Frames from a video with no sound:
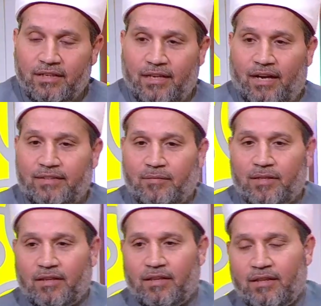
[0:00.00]
يعني
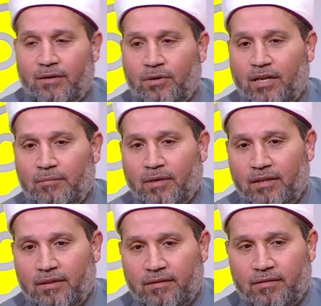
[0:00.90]
مثلا لو كان
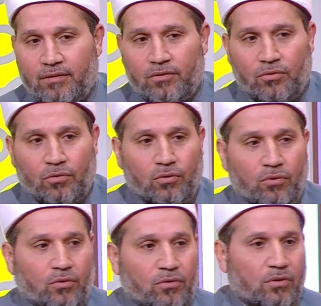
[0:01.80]
مريض نقول
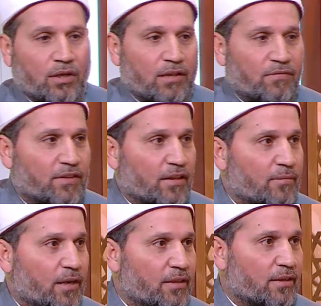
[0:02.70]
له ألف
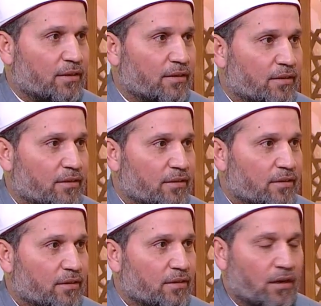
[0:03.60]
سلام عليك م.
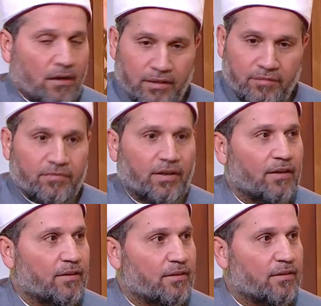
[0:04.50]
آه ينفع
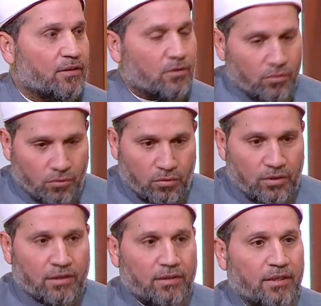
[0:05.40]

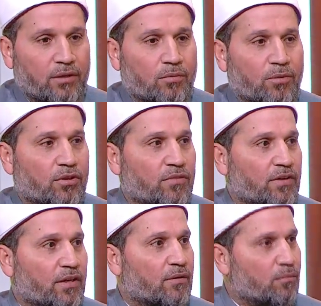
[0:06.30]
وندعي له
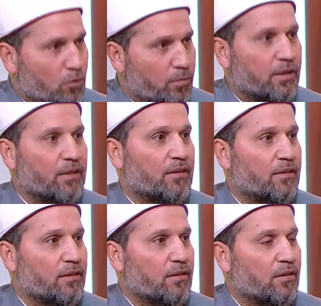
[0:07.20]
بالشفاء ممكن بل
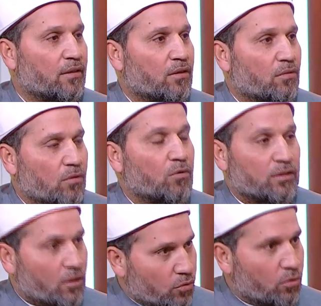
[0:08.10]
نزوره
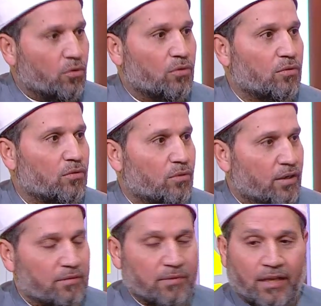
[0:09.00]
ونزوره نعم.
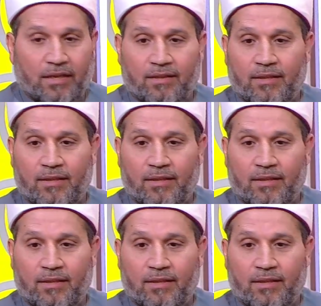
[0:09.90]
واخد بالك نعم.